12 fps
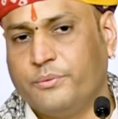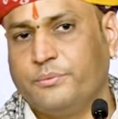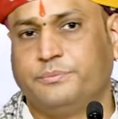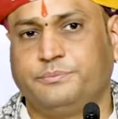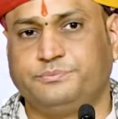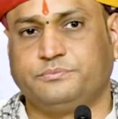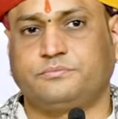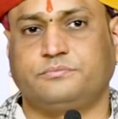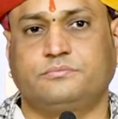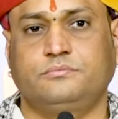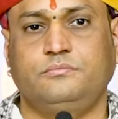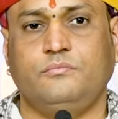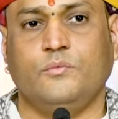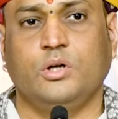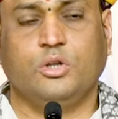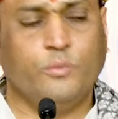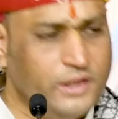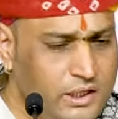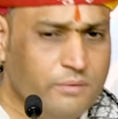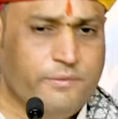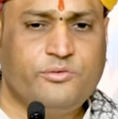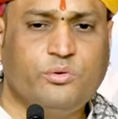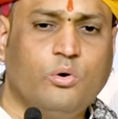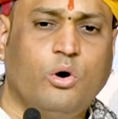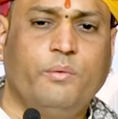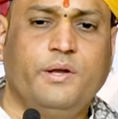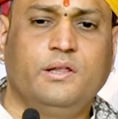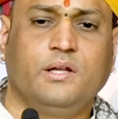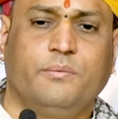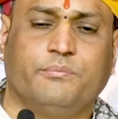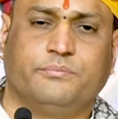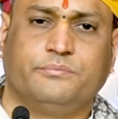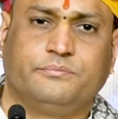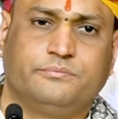हूं तो बताइए वस्तु गोविंदम